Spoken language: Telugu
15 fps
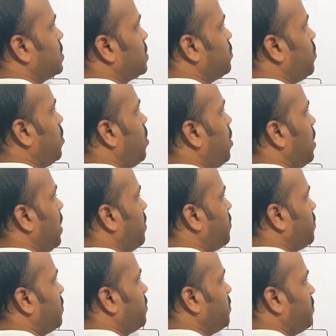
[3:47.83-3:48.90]
small f
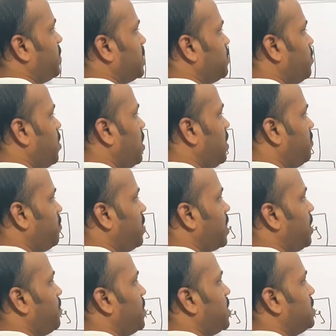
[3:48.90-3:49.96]
for small f what
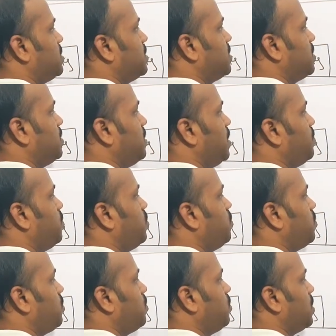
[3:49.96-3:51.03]
happens they
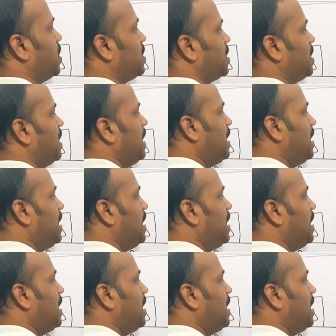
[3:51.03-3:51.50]
move together